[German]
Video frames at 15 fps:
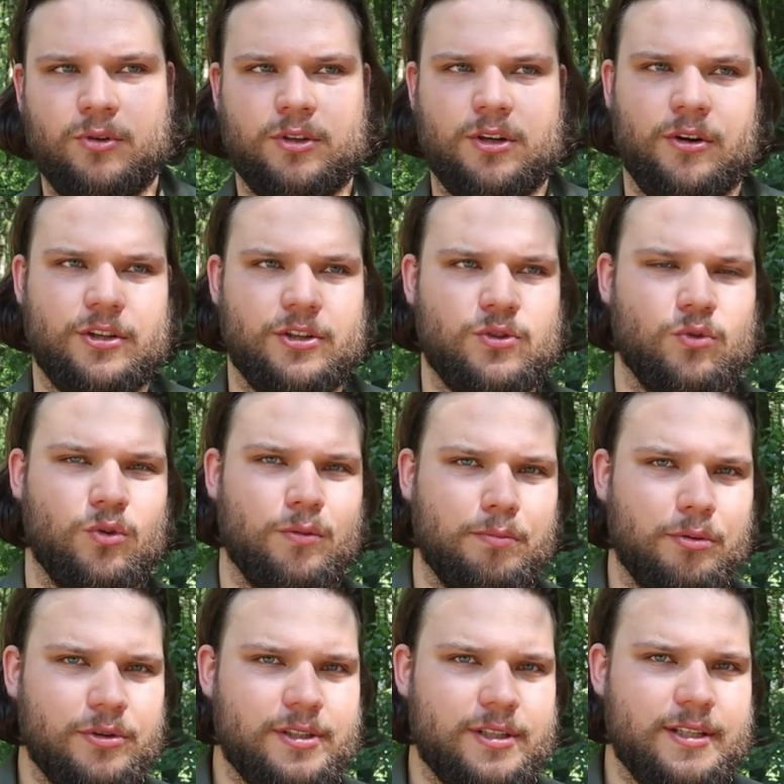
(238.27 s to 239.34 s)
und auch nicht so
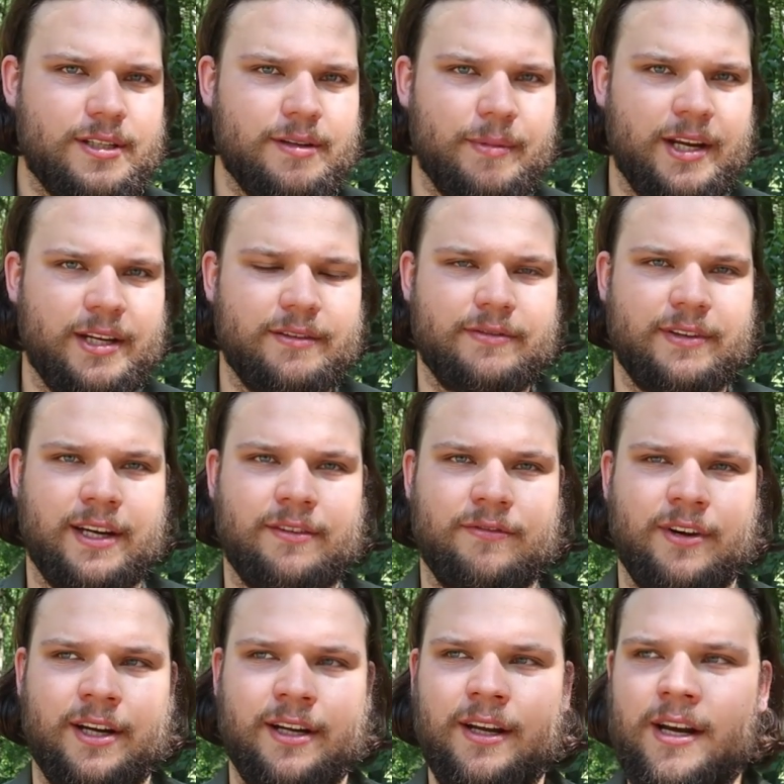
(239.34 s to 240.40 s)
robust ist im Endeffekt,
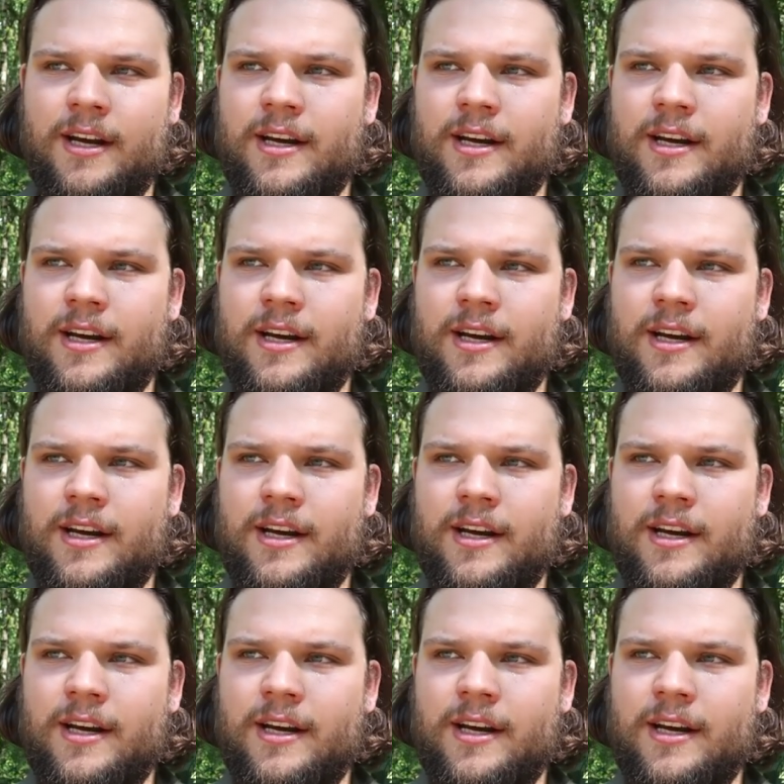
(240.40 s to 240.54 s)
weil